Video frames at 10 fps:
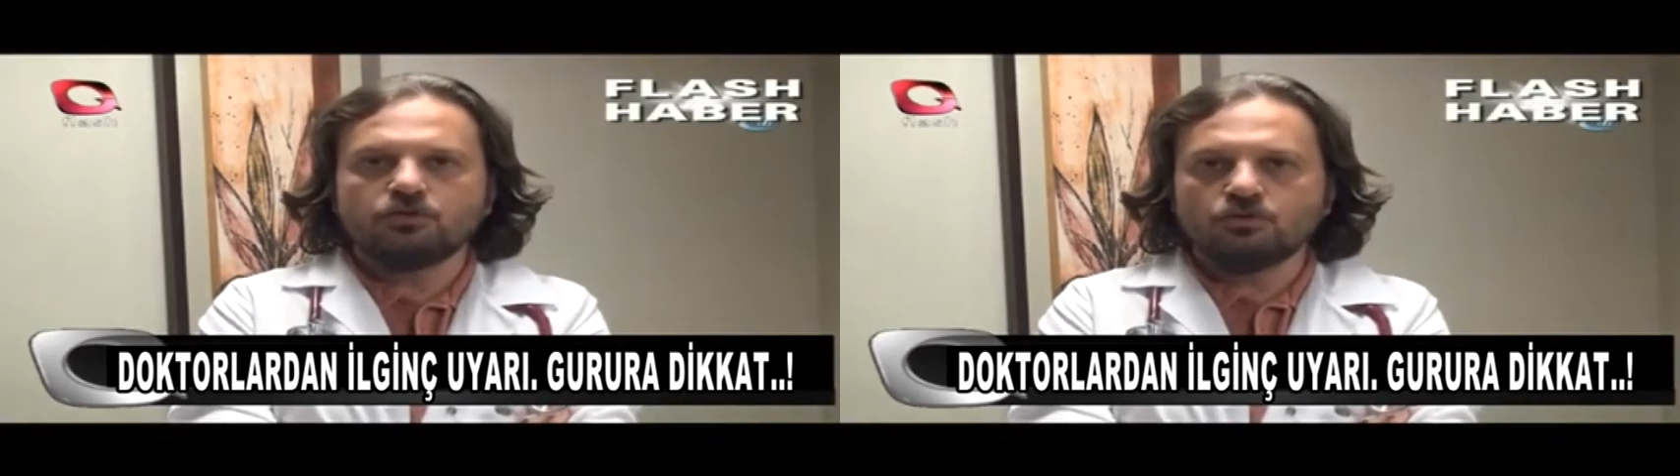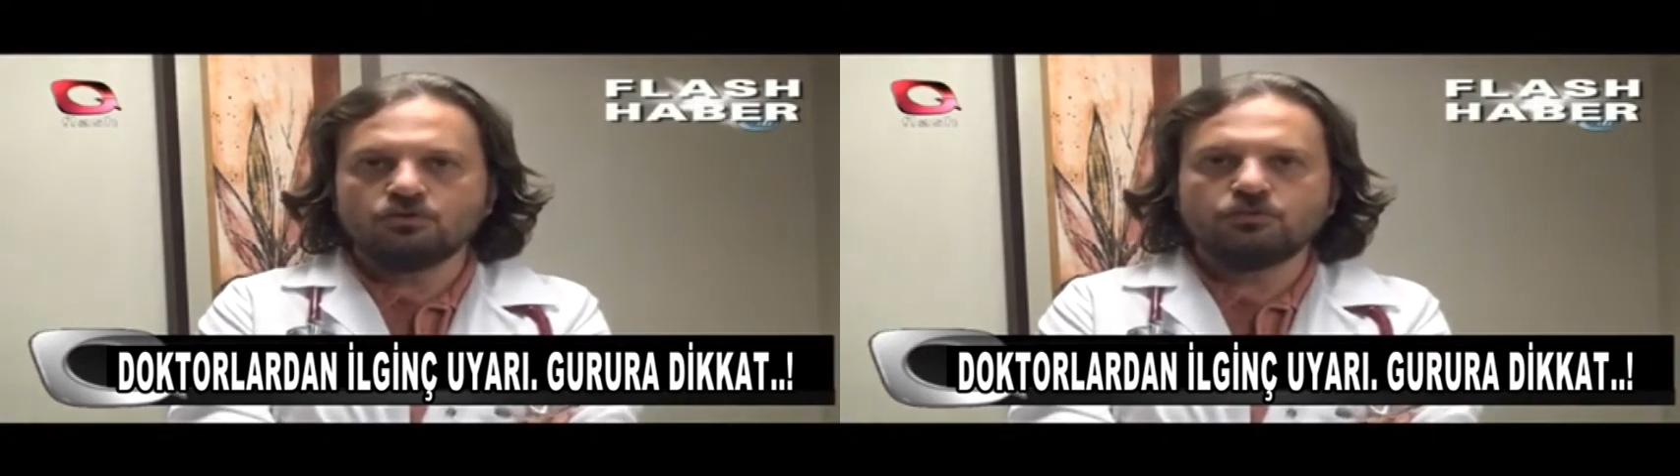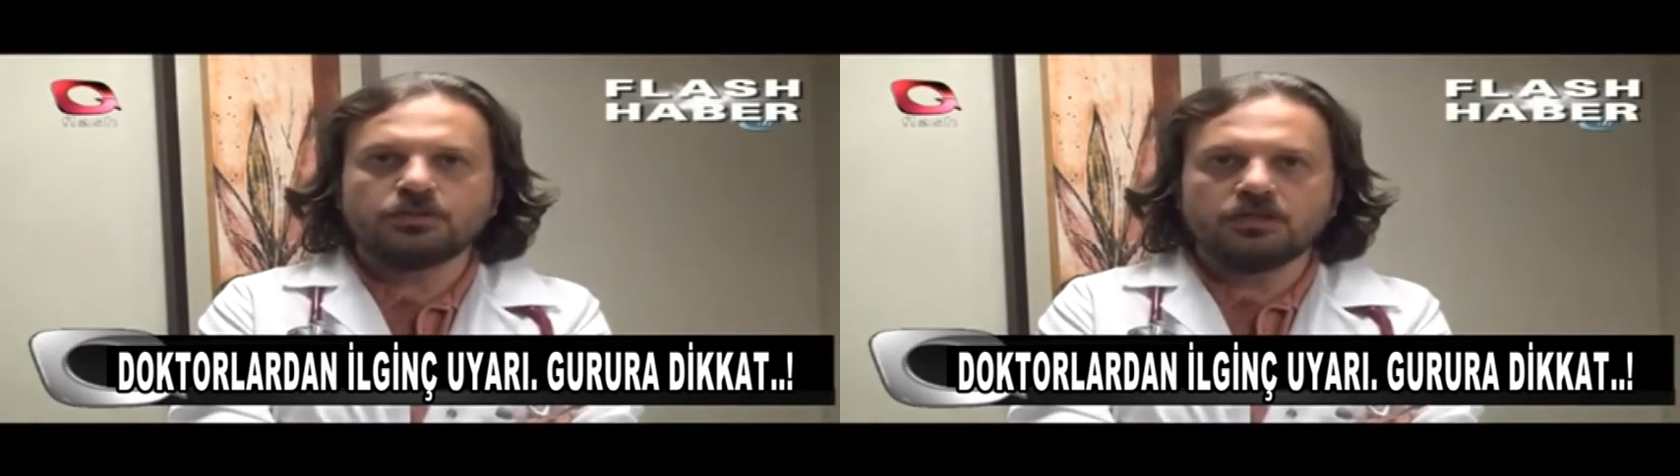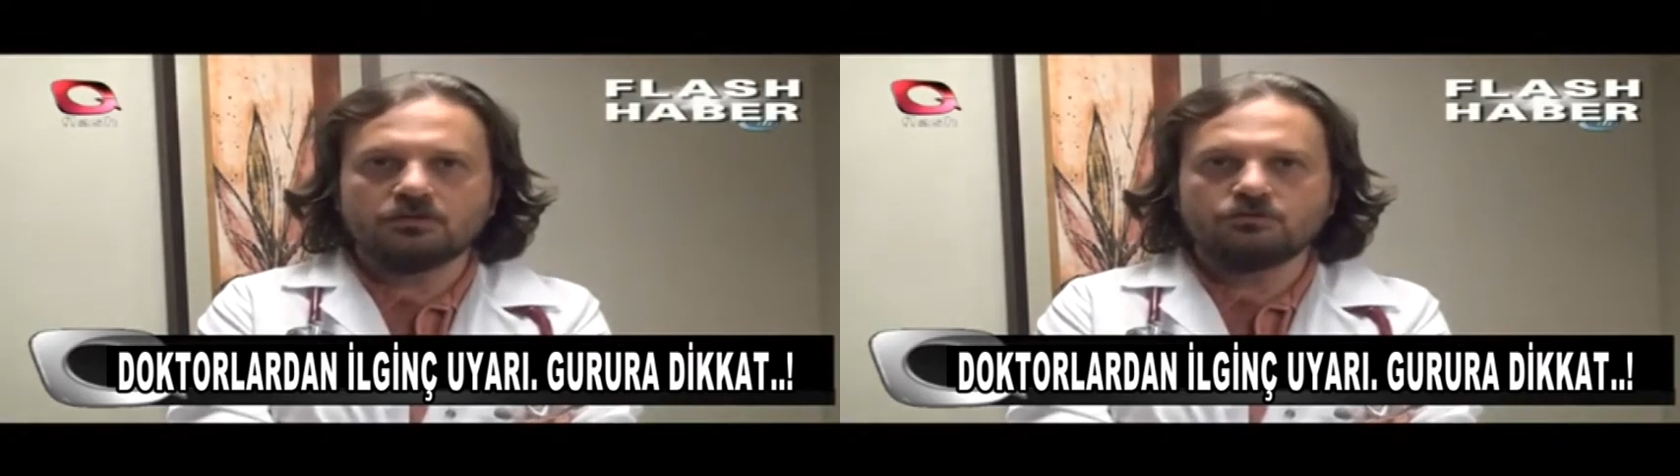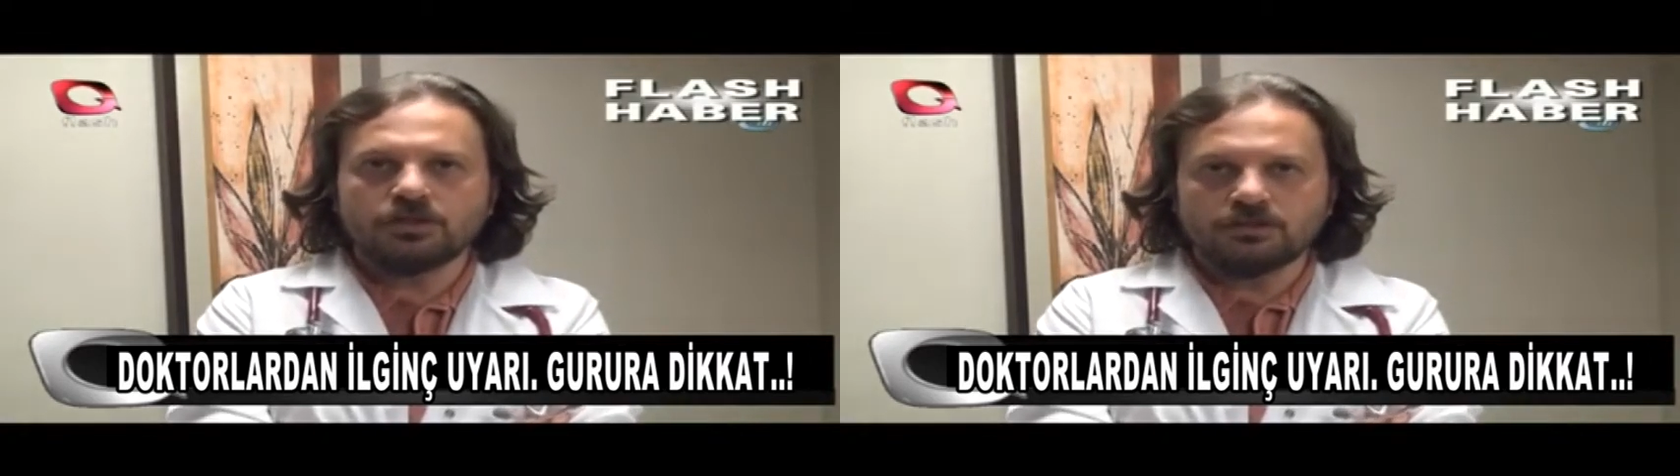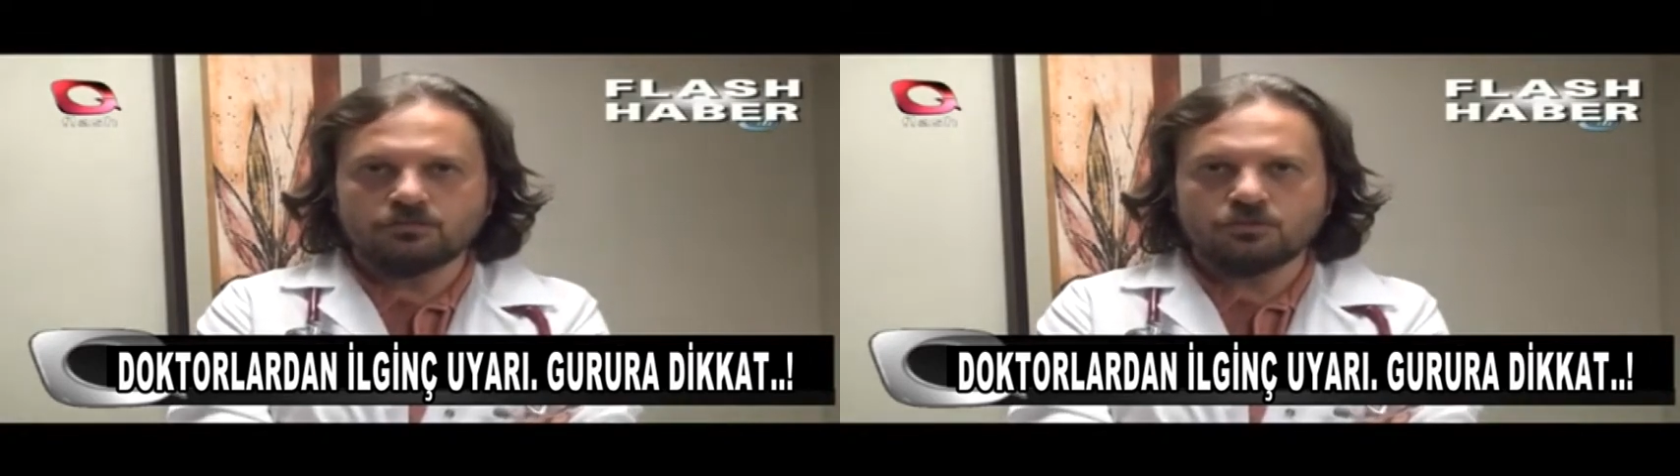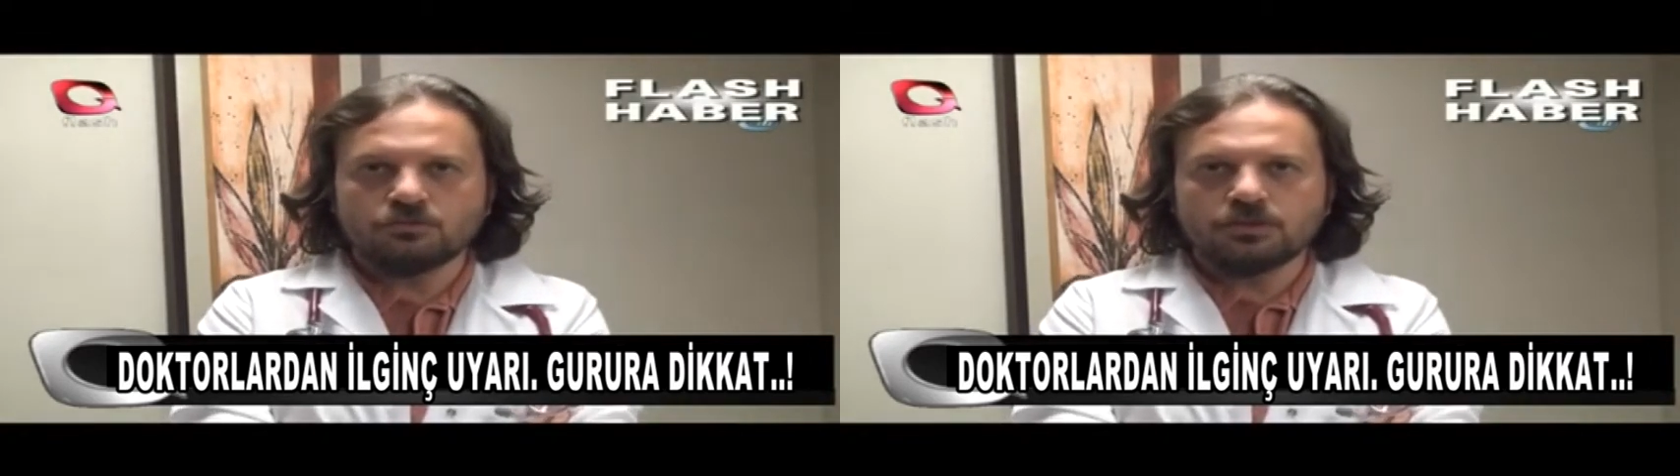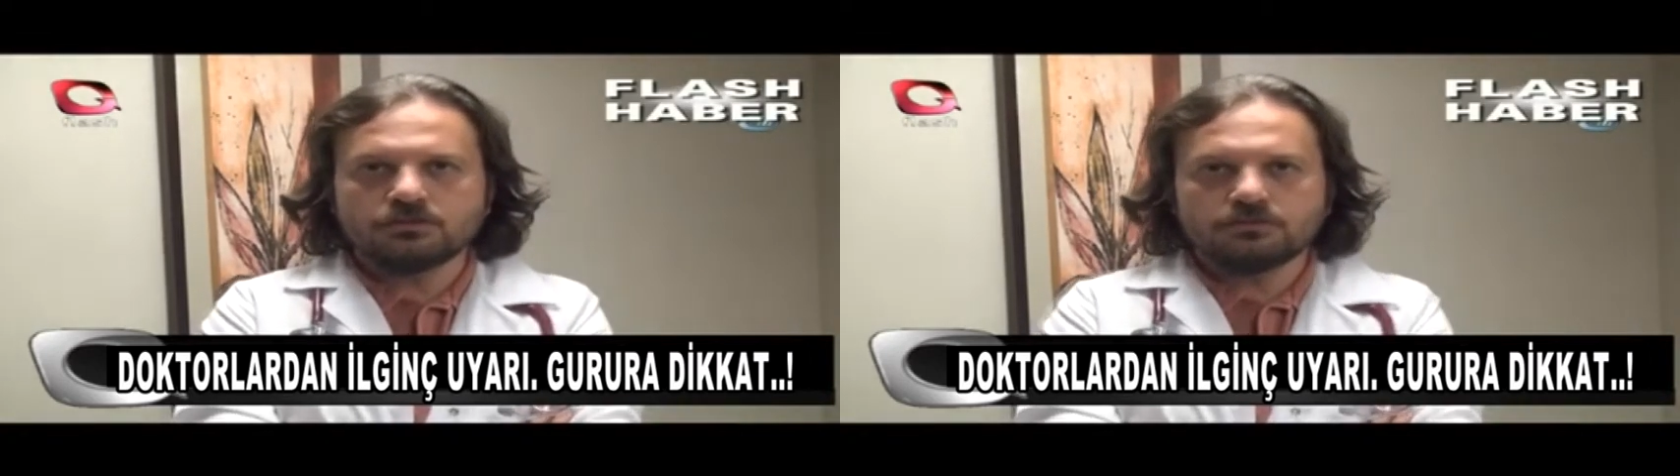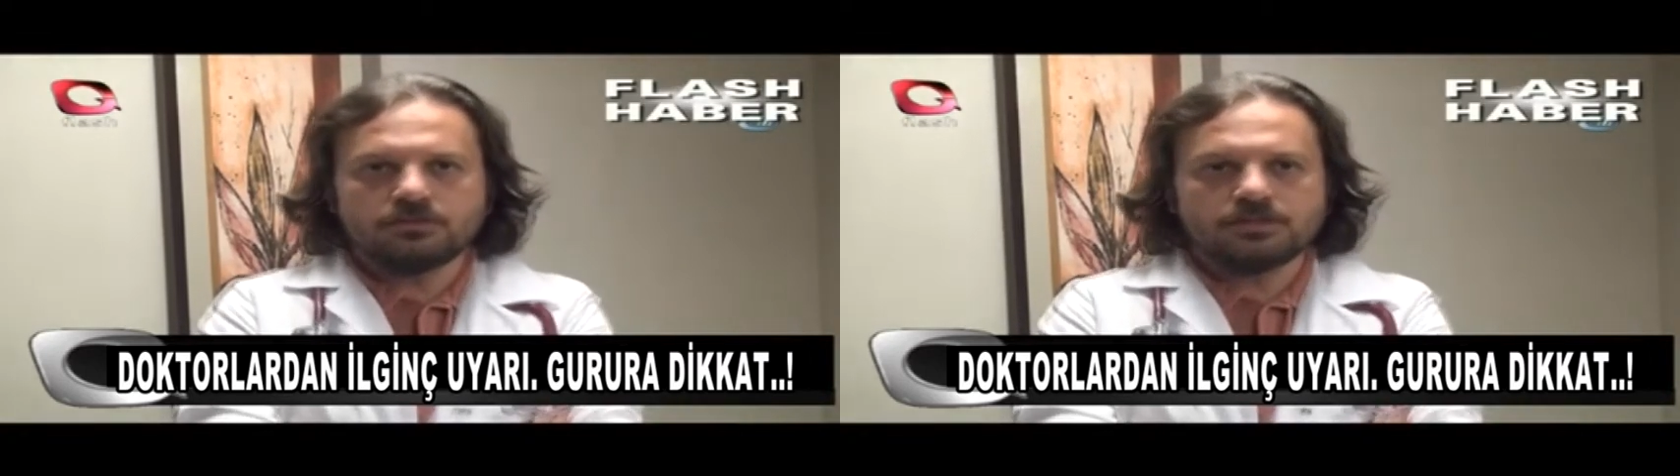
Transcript: bir döndük bir daha dönelim diyorlar.